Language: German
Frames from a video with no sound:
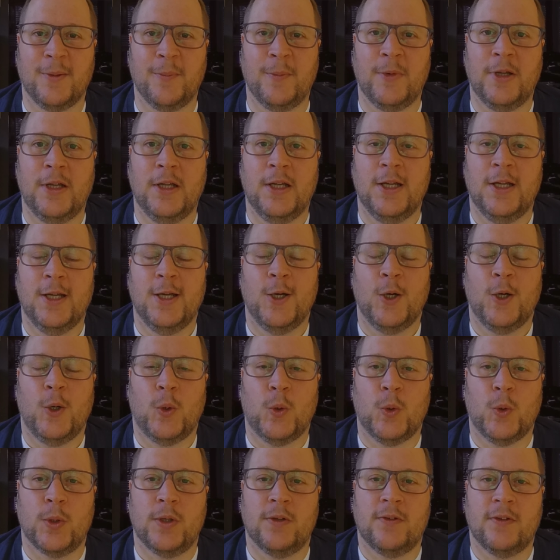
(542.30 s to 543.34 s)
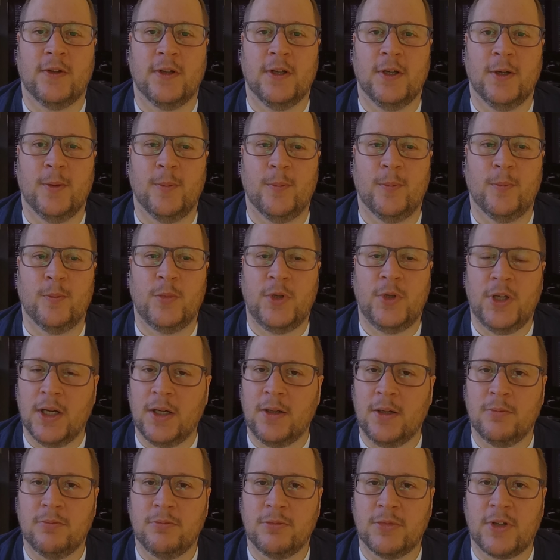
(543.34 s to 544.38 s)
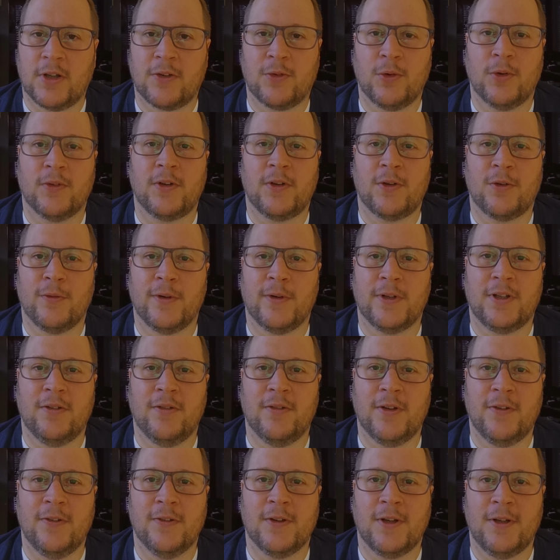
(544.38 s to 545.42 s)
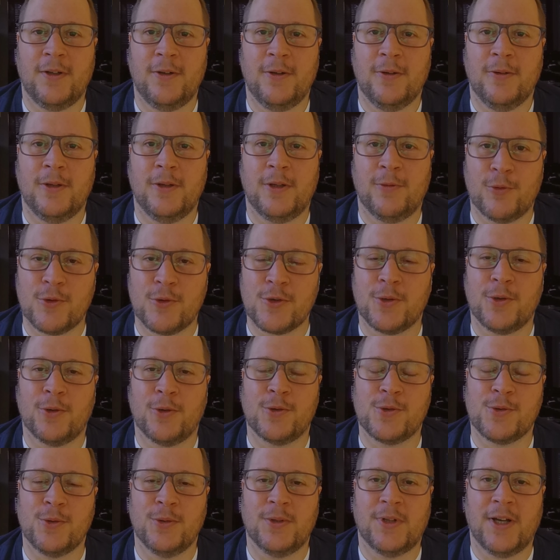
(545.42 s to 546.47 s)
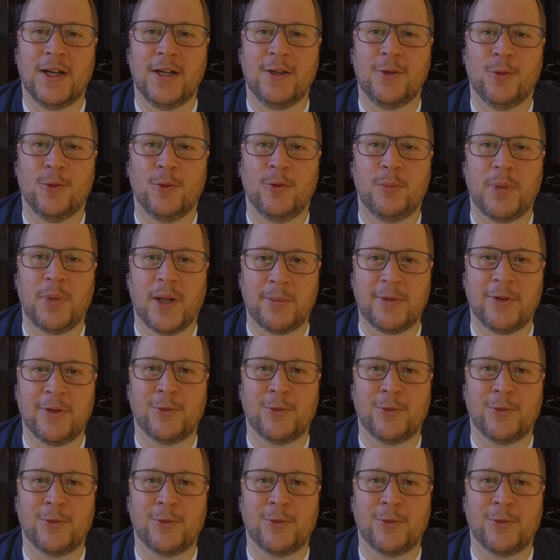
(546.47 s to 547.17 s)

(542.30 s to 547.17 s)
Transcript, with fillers: haben. Und ähm, ja, das soll es dann soweit gewesen sein. Ich wünsche euch noch einen schönen Tag und bleibt